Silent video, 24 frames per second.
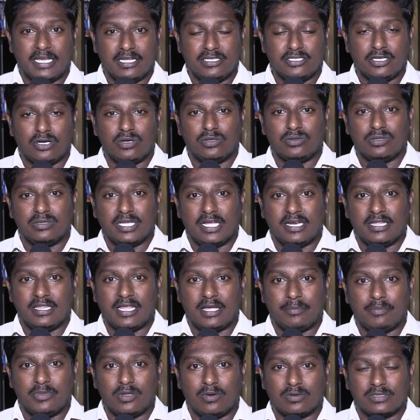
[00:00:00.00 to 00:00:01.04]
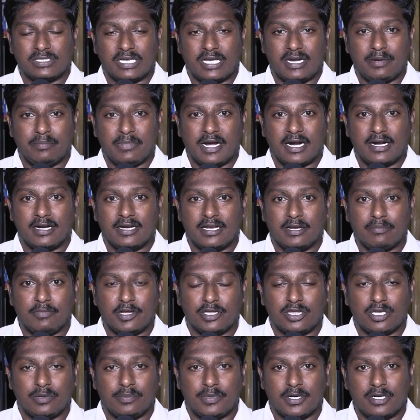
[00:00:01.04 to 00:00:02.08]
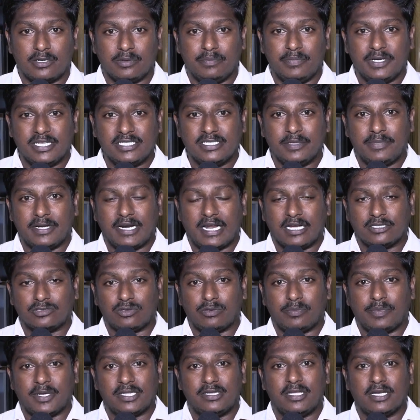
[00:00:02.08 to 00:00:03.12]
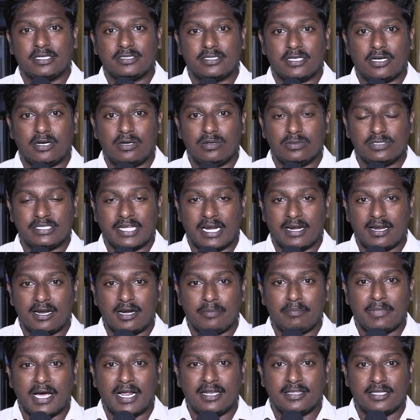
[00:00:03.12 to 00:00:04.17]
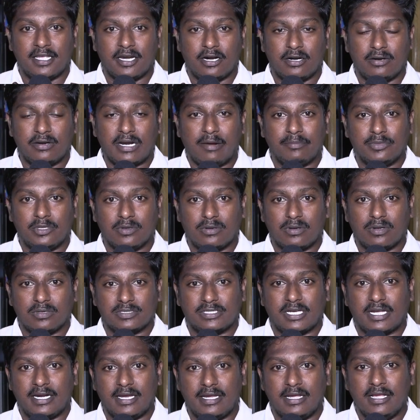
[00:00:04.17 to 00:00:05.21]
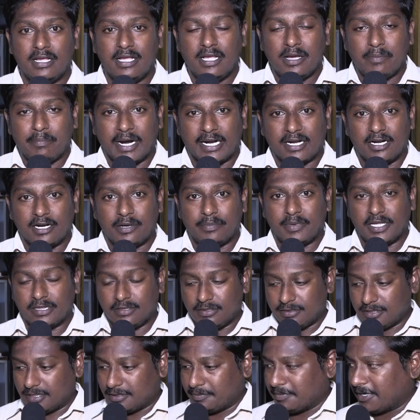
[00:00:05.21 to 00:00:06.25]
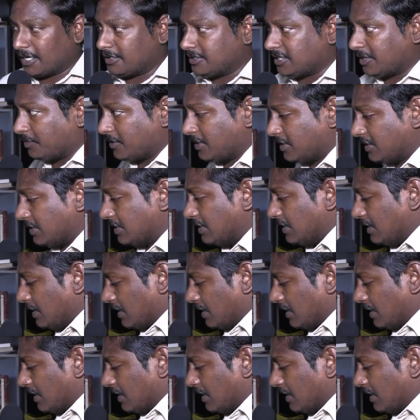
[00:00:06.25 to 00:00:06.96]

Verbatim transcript: ఏం జరుగుతుంది అనే దాని మీద ఒకసారి మాట్లాడడం మనతో పాటు బీజేపీ రాష్ట్ర ఉపాధ్యక్షురాలు శరణాల మాలతీరన్నారు ఆమెతో కూడా ఒకసారి మాట్లాడే ప్రయత్నం చేద్దాం మేడం చెప్పండి